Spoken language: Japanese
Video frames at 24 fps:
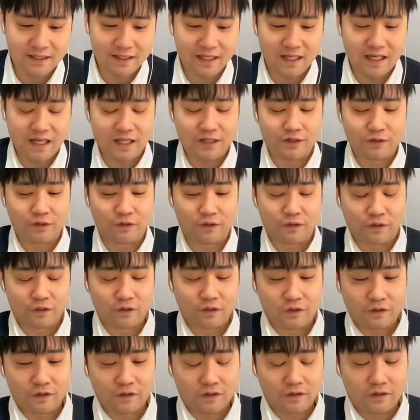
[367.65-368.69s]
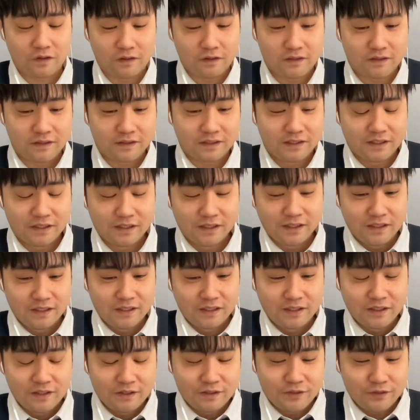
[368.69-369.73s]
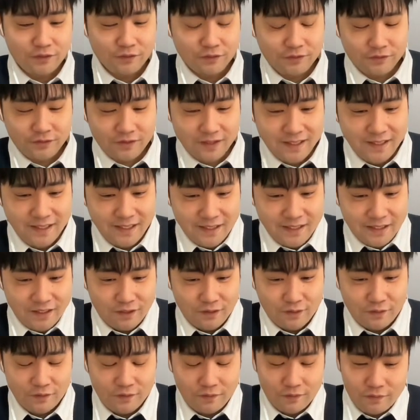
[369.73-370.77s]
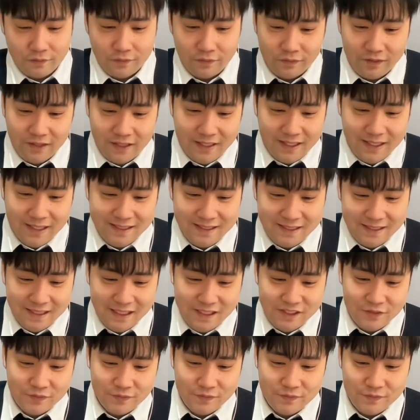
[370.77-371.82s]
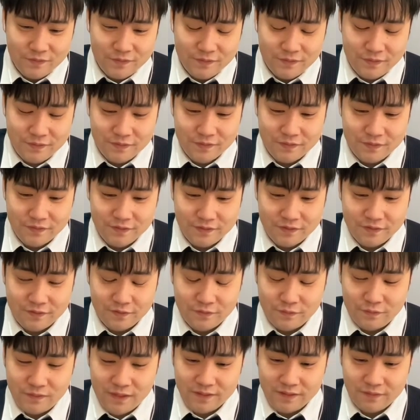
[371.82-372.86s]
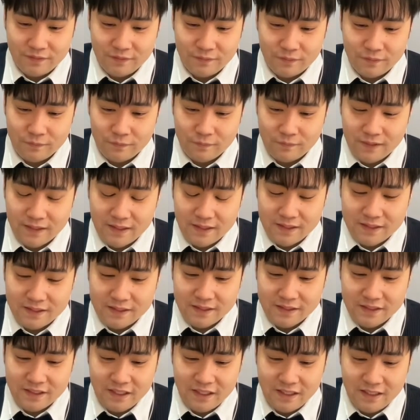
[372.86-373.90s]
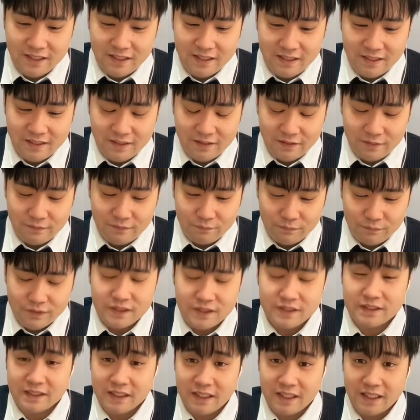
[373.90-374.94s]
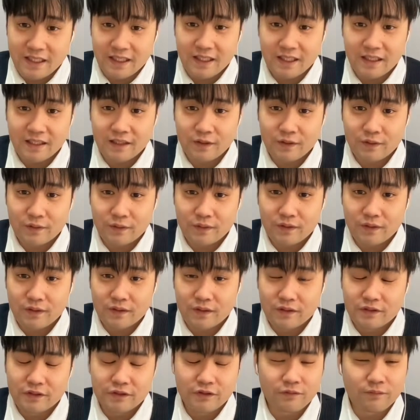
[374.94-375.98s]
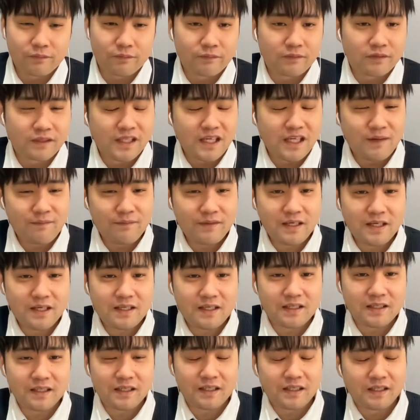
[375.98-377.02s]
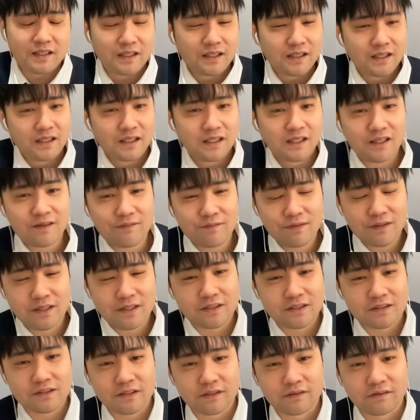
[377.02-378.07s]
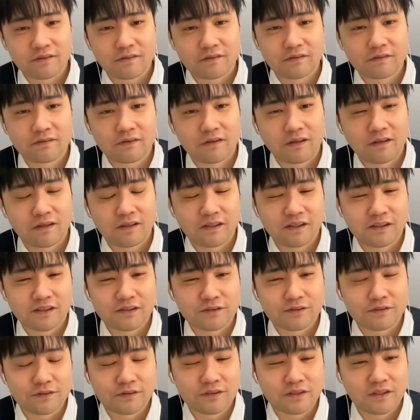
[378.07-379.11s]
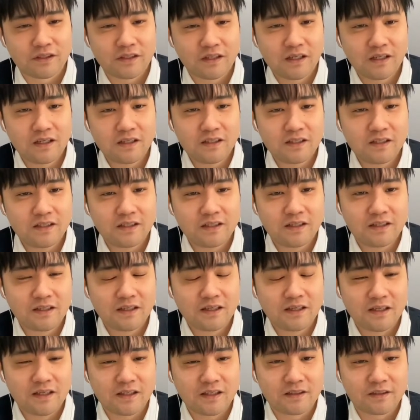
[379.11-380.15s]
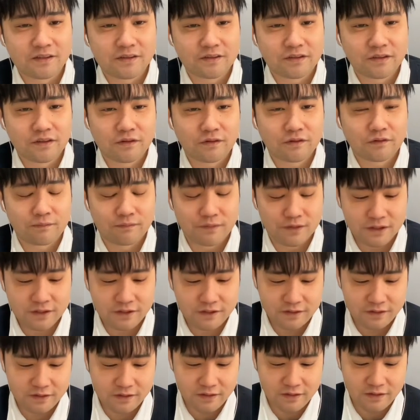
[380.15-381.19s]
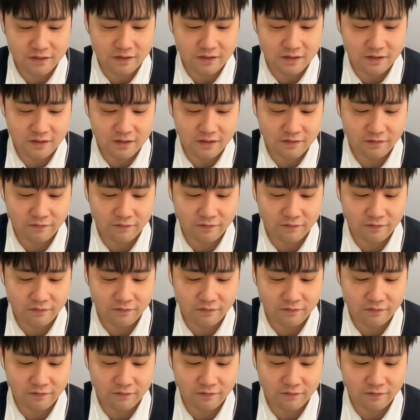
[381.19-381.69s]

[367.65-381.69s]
あのー、ちょっとね、これは多色、ルーレットはしな、無理ですね。ちょっと、闇カーリー、闇カーリーちゃうか。ちょっと光カーリー使うとこミスったか。